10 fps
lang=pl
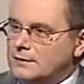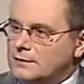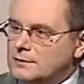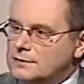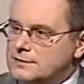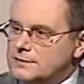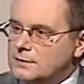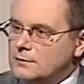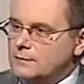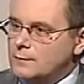e,
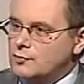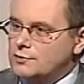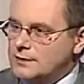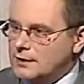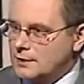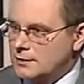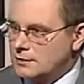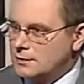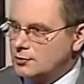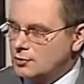decyzja o wyborze takiej,
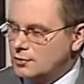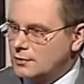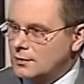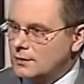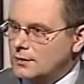innej drogi